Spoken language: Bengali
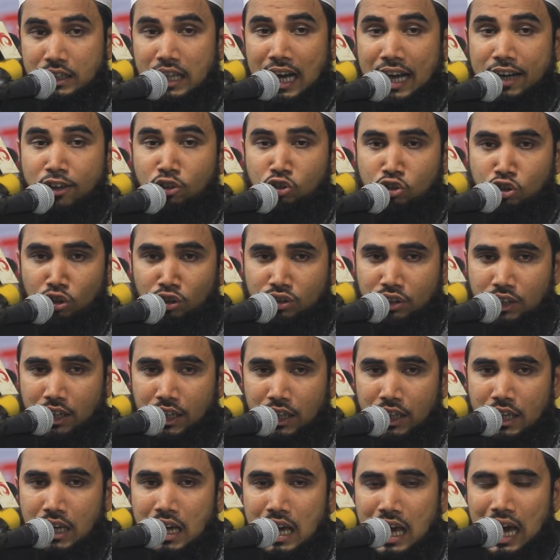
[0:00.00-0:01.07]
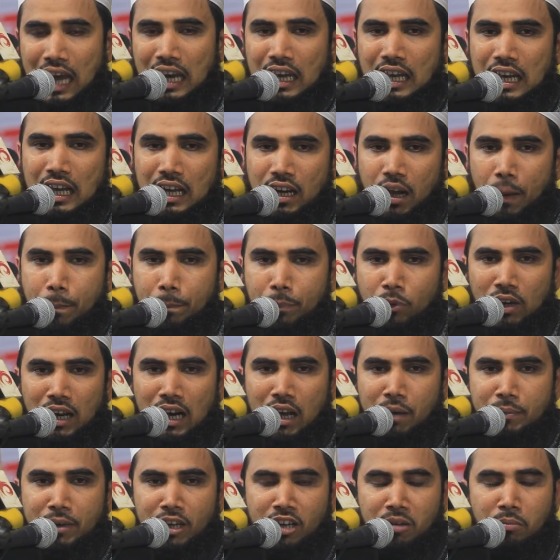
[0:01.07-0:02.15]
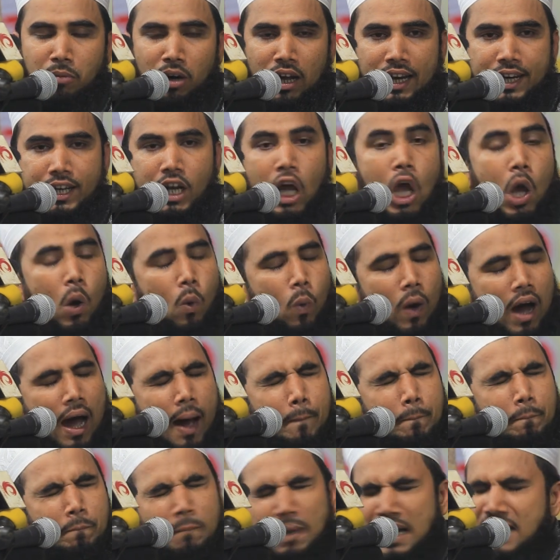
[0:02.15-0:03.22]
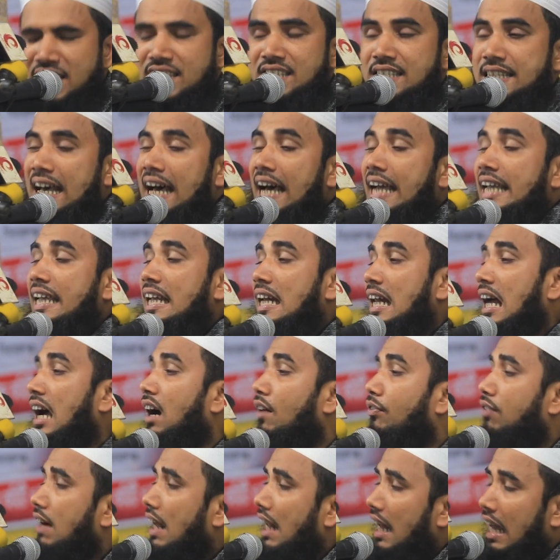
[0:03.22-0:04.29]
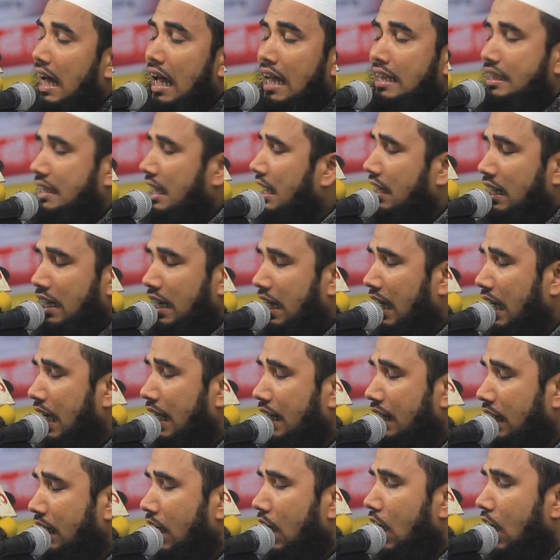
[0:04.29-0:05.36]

দান করতে আল্লাহ রাব্বুল আলমিন বলেন ও আম্মা সাইলা ফালা তানহার